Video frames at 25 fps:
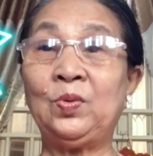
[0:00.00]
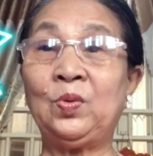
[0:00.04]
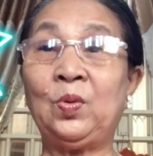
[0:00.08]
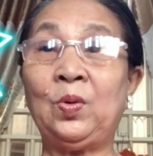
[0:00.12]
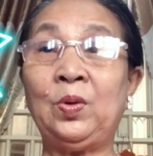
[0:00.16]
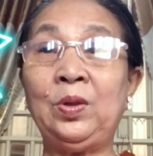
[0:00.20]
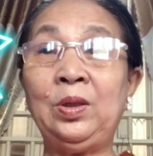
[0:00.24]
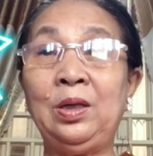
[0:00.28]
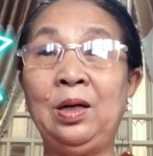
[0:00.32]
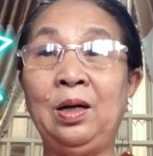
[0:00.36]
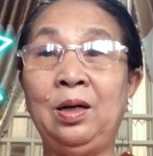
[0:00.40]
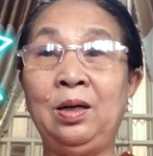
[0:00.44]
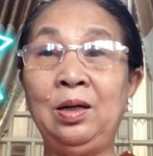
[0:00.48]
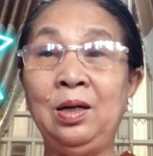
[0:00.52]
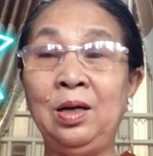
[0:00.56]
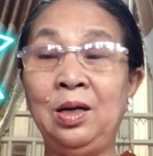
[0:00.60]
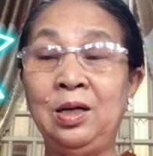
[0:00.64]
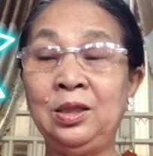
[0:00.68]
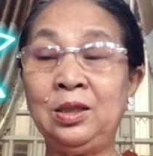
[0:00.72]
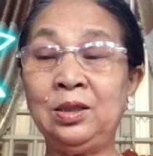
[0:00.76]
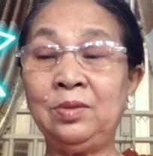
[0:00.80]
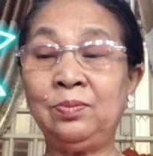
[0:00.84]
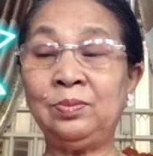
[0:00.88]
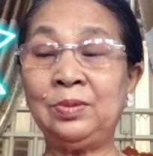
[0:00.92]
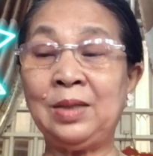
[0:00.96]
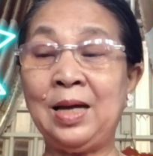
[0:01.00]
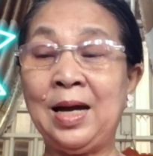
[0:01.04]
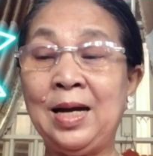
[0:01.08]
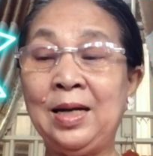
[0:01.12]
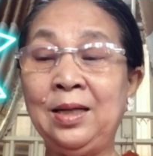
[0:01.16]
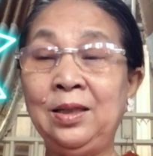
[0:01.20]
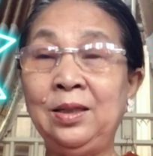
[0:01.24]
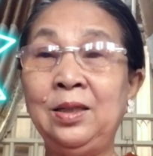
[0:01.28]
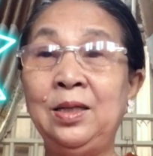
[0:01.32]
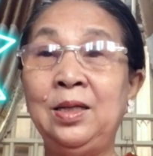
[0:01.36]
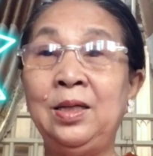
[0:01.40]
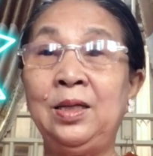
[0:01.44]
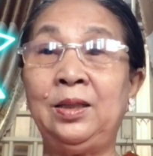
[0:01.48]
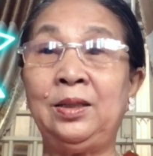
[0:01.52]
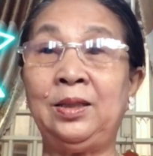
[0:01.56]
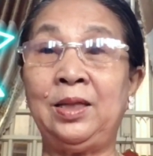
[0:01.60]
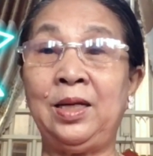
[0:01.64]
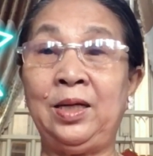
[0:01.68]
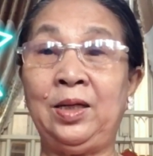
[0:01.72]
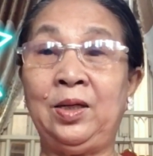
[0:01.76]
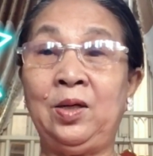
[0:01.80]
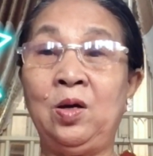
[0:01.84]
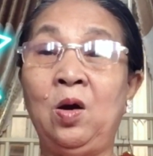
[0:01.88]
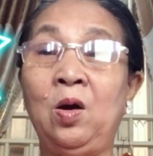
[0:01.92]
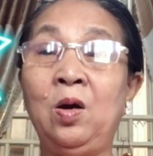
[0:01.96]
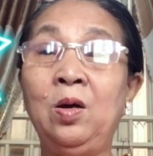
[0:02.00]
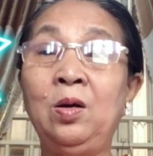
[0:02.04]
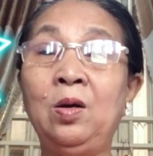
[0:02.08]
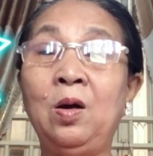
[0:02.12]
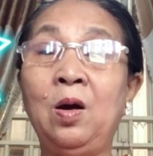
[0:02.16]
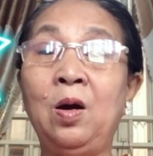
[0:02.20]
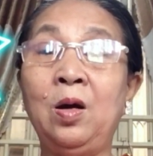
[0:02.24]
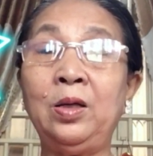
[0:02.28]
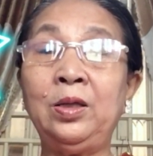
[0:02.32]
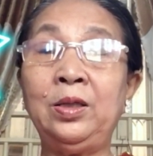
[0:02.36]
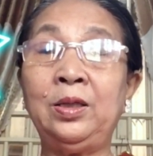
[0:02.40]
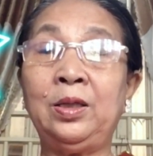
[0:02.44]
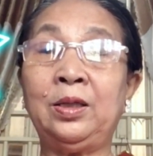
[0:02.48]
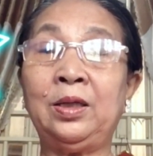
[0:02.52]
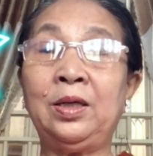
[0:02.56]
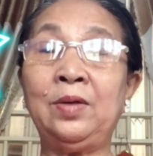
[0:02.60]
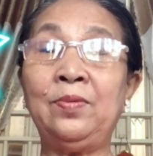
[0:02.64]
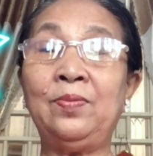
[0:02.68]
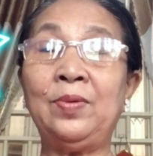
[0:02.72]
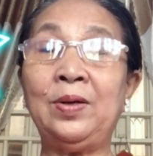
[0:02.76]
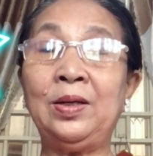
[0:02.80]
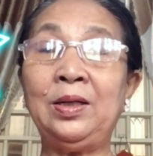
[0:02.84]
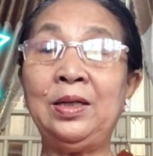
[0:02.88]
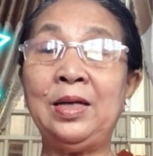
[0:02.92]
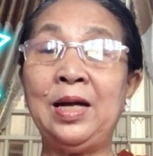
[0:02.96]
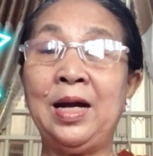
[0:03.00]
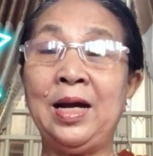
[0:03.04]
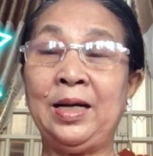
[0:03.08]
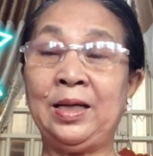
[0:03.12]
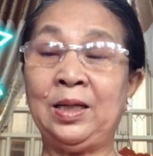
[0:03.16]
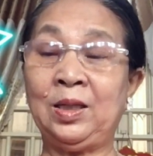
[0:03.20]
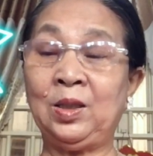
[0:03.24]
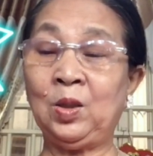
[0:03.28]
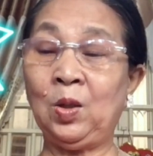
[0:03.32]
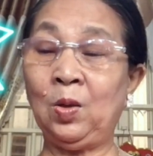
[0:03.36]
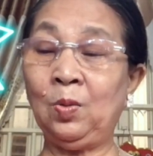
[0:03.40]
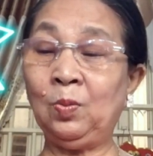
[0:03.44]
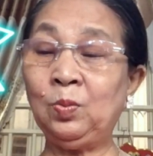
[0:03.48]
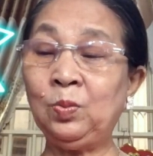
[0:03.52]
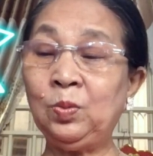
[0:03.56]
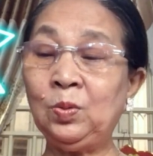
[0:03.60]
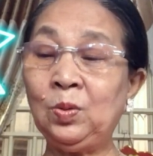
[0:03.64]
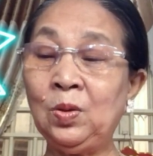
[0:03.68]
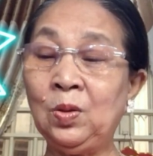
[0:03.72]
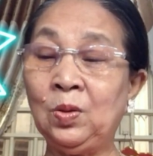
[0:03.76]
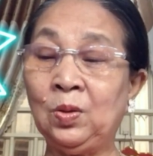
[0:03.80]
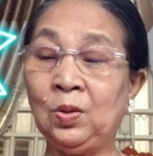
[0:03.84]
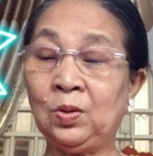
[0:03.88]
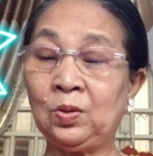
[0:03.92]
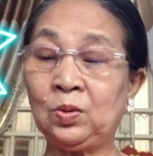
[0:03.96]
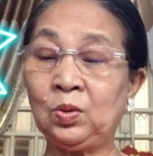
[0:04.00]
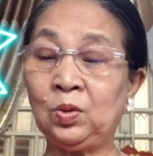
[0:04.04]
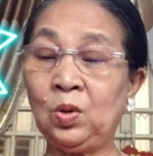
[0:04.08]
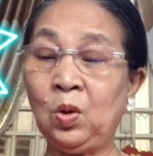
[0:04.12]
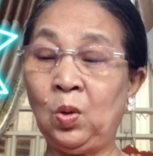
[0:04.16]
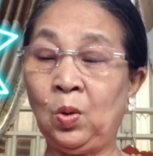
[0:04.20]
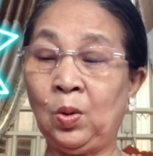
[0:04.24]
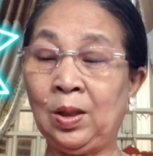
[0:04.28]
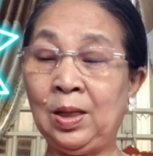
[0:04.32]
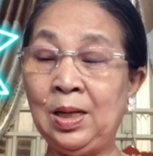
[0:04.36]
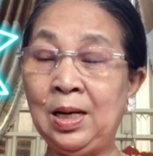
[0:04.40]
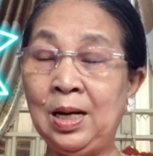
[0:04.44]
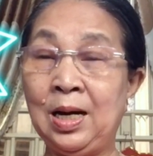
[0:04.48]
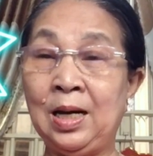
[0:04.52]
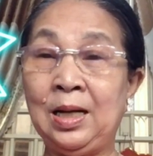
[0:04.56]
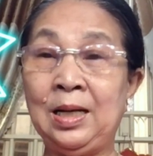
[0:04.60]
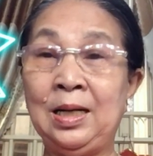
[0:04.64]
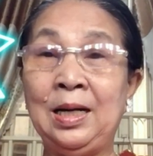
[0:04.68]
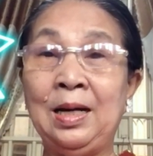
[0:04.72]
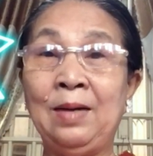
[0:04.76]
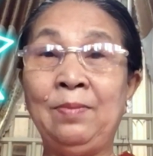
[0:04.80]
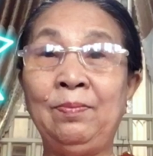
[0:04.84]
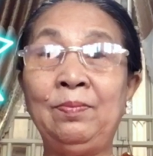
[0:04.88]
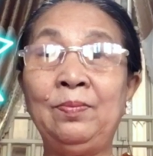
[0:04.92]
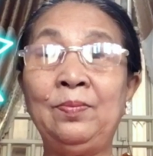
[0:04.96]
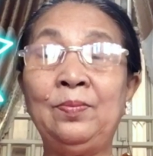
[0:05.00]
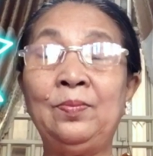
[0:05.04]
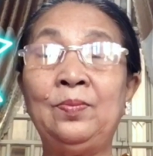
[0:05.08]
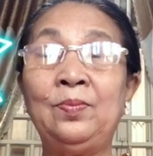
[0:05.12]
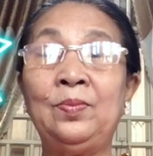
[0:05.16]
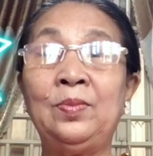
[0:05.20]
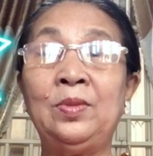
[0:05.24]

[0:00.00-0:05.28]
của nữ ở trong tháng thì nó có những cái vấn đề không được thuận lợi lắm